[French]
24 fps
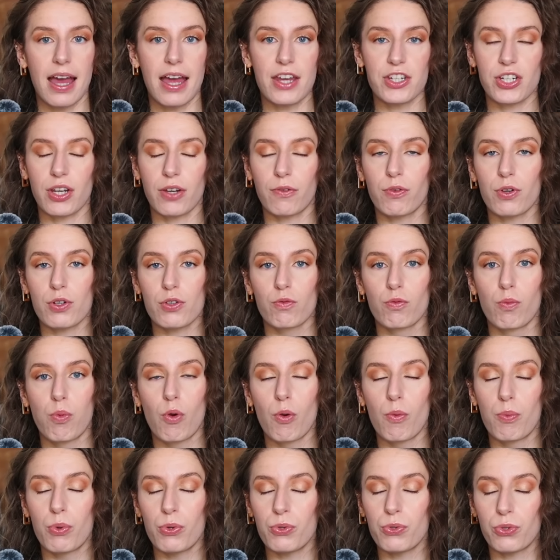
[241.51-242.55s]
À chaque fois, je vous
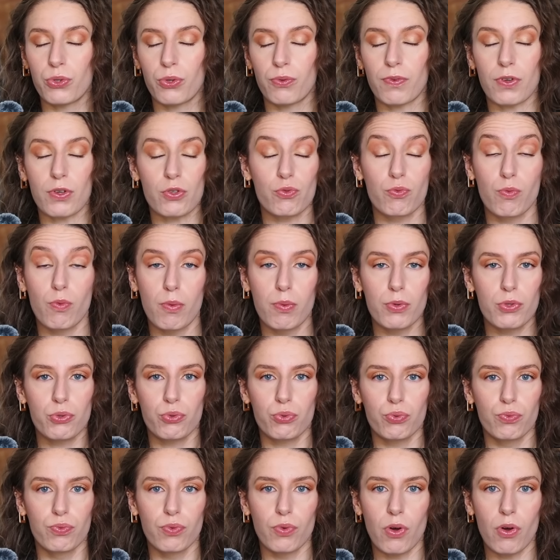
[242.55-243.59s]
propose, enfin, je vous propose
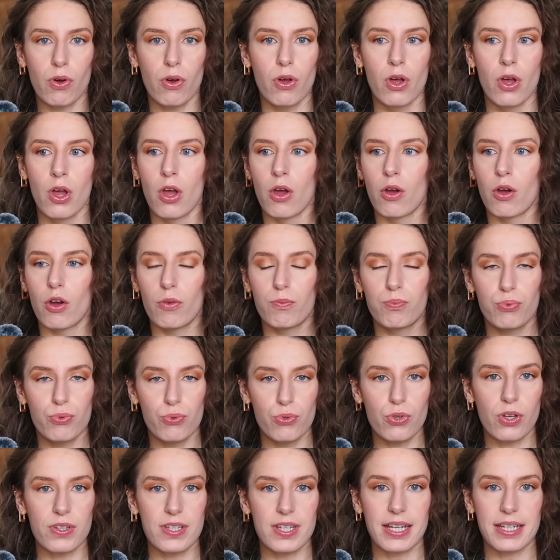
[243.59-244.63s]
souvent
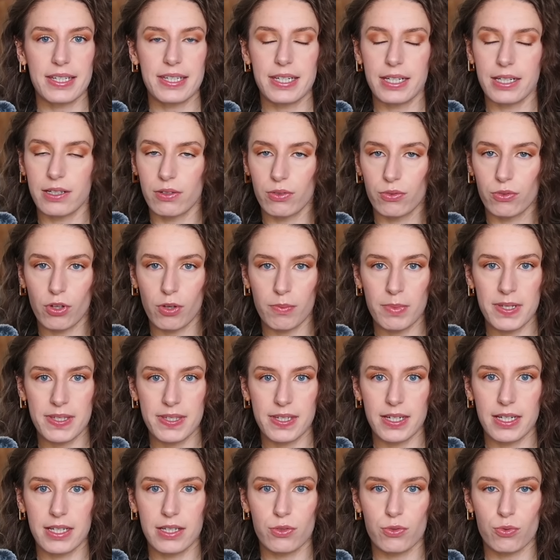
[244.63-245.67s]
plusieurs articles dans mes
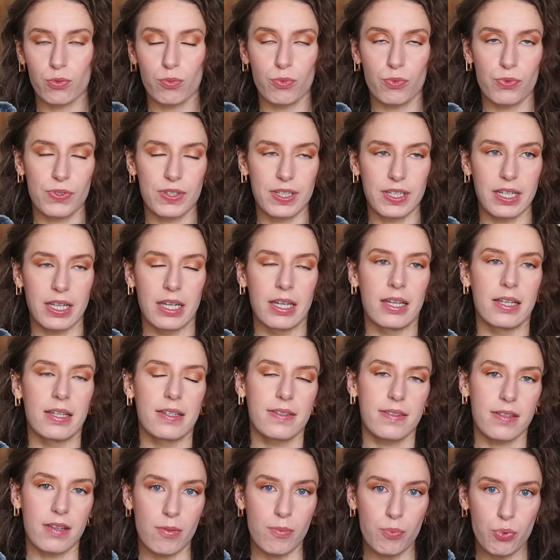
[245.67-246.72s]
sélections. Bon, c'est
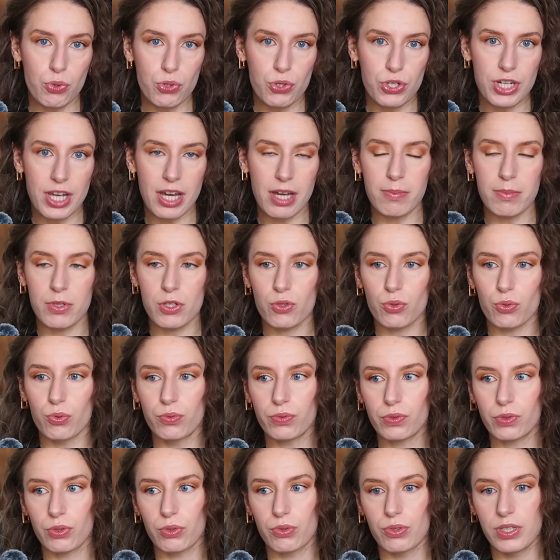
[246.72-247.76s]
un peu cher, mais je
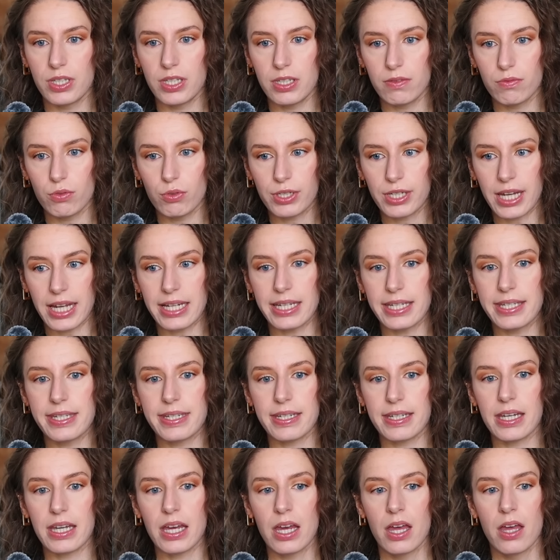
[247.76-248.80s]
trouve que niveau
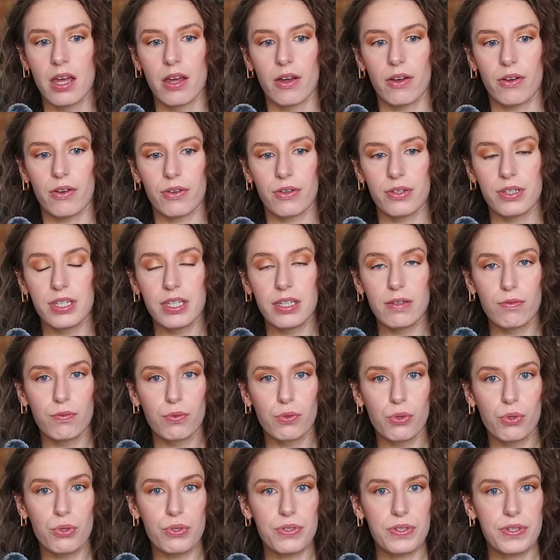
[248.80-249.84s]
qualité, euh,
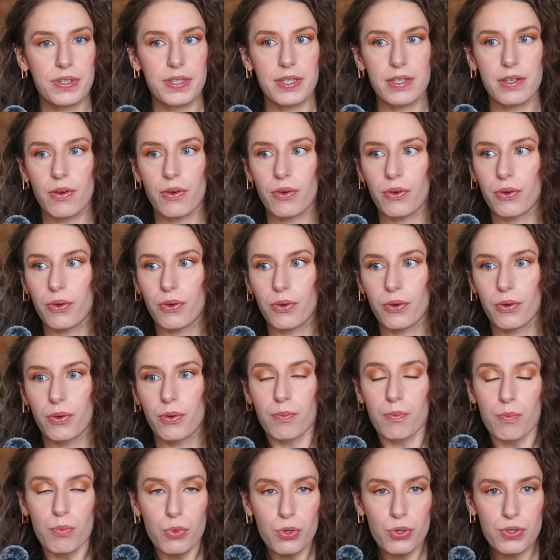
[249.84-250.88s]
niveau aussi euh,
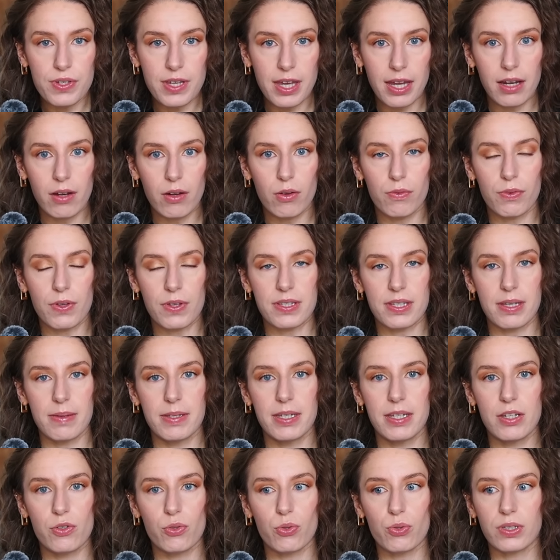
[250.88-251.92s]
modèle, enfin c'est
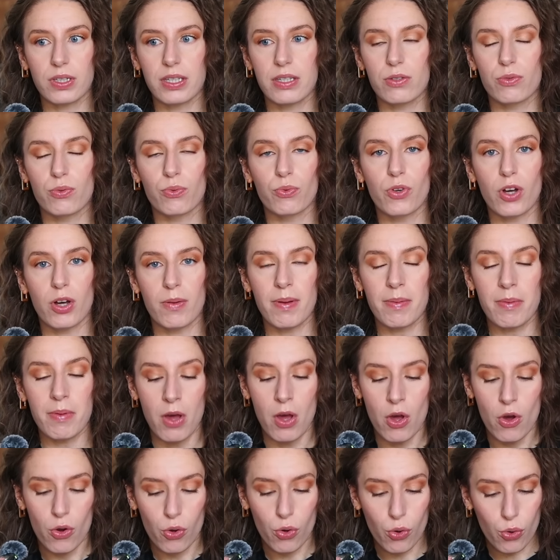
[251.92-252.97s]
des choses qui sont quand même
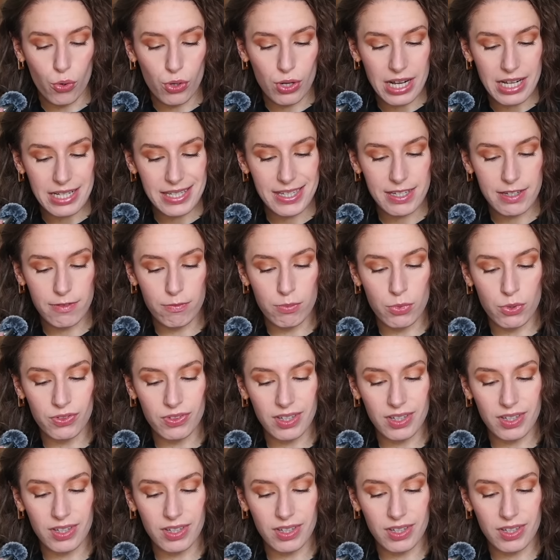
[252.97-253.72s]
relativement